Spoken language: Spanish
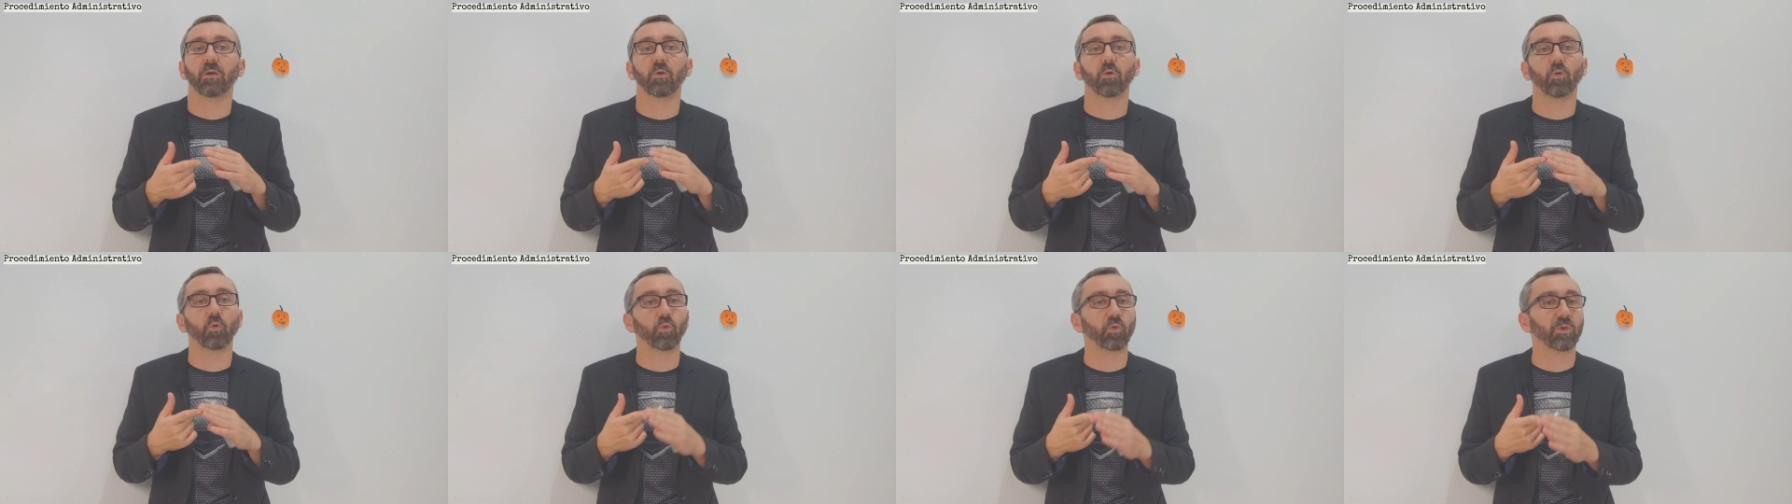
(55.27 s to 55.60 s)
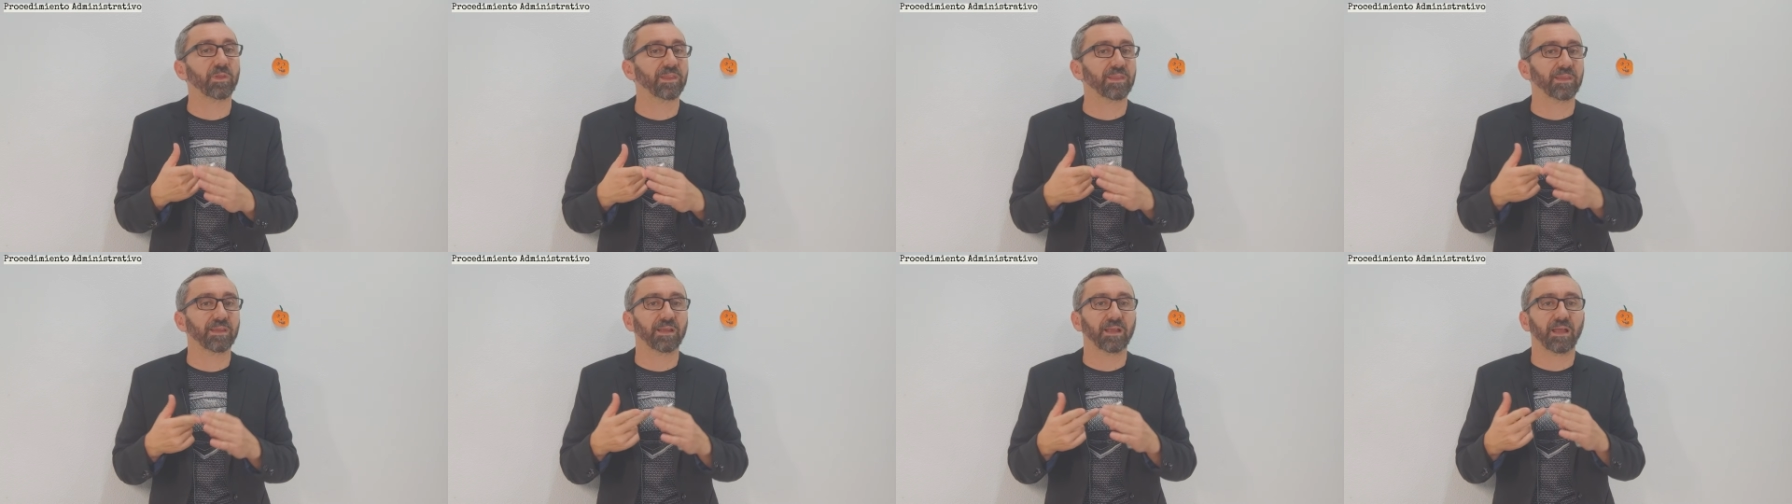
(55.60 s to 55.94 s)

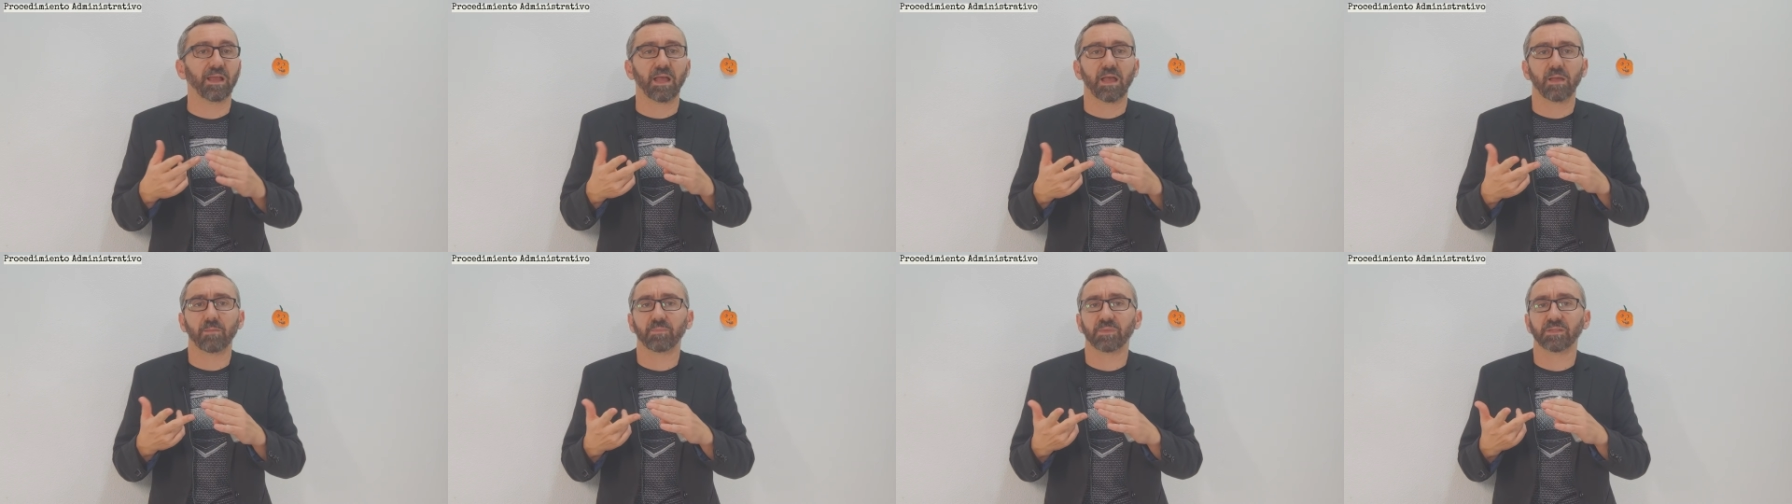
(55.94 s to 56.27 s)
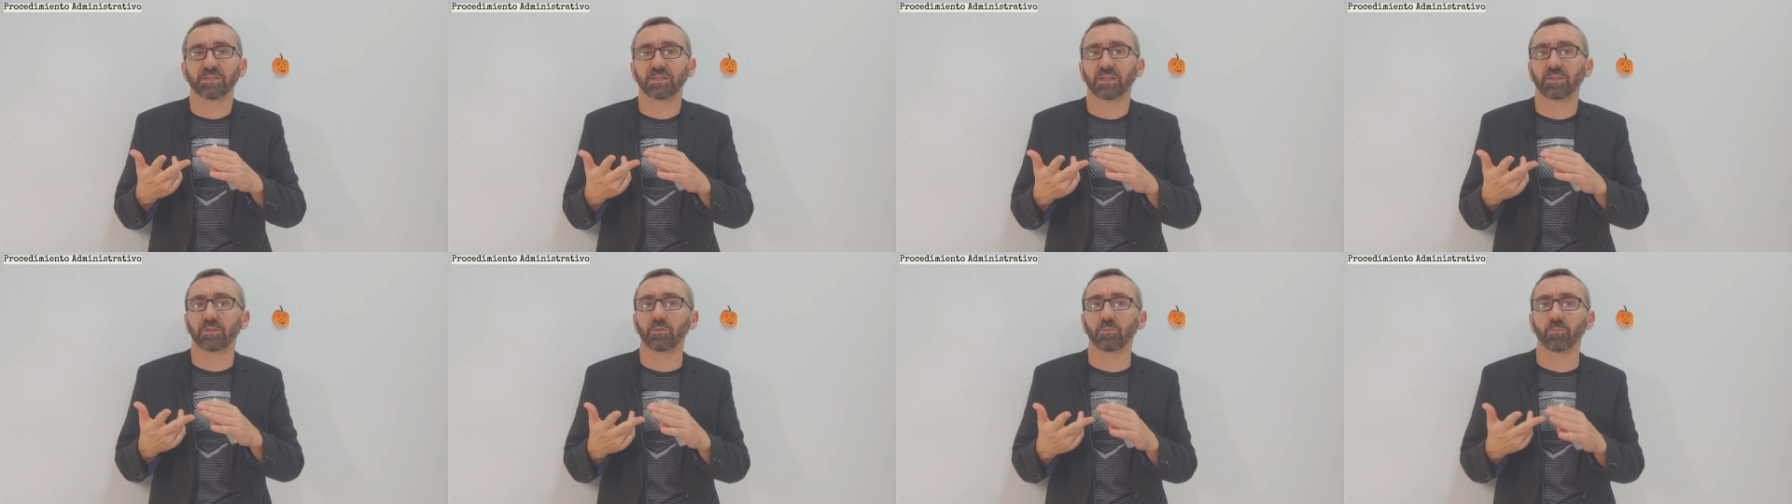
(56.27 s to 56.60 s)
jurídica,
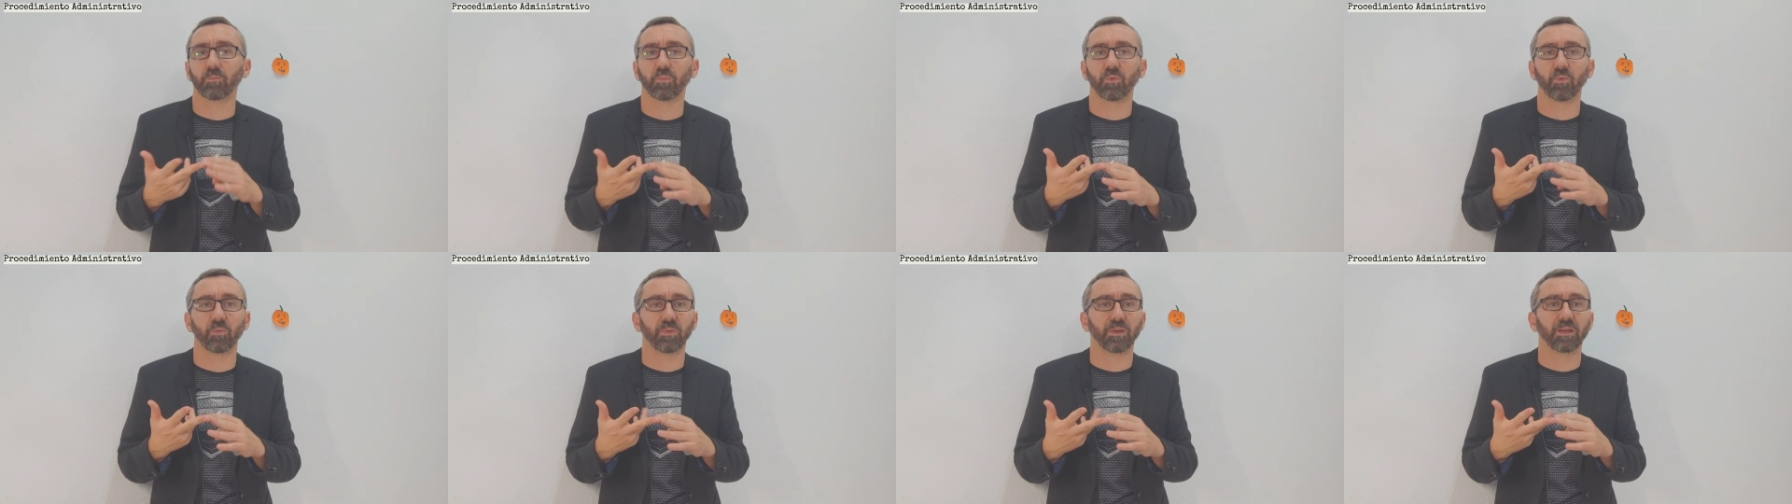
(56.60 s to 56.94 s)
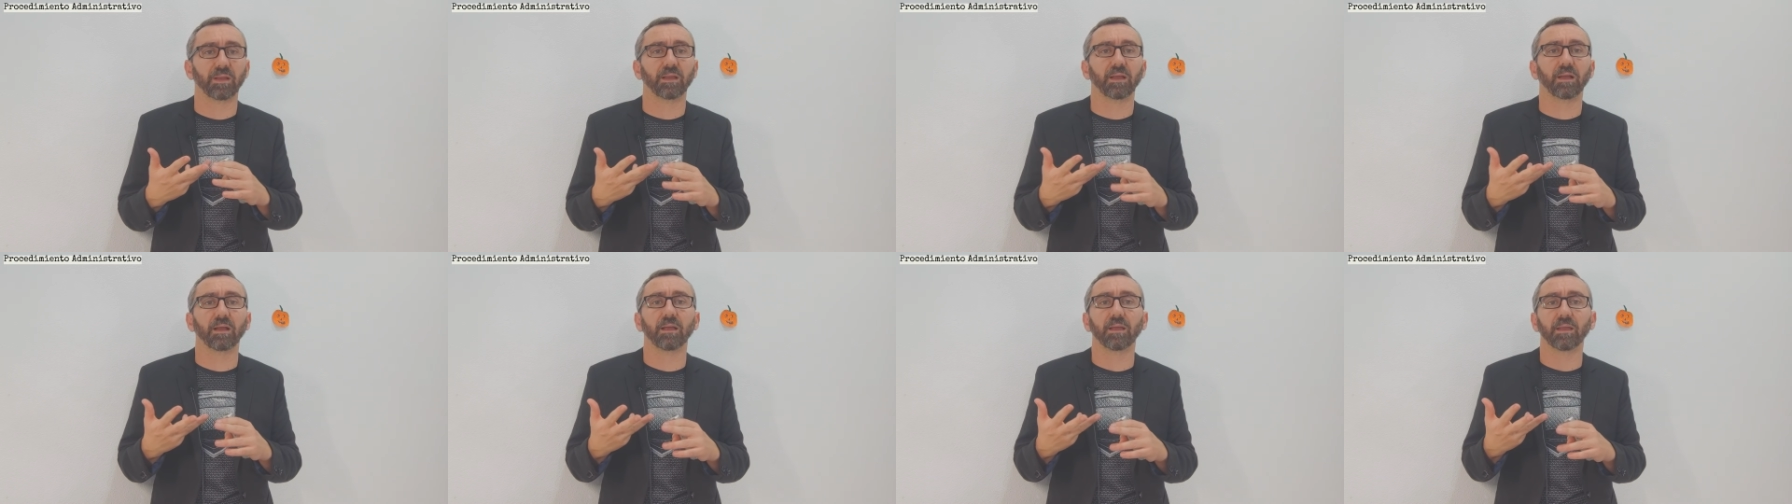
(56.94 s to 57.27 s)
administración
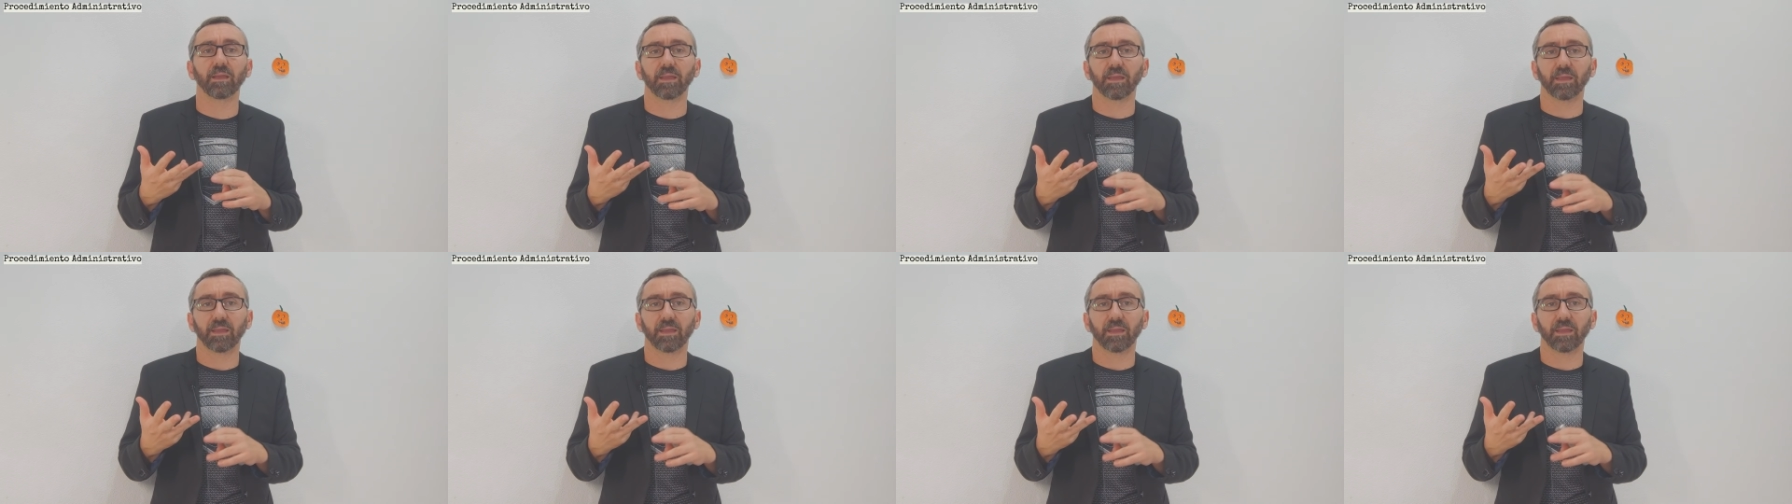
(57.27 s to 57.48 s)
pública,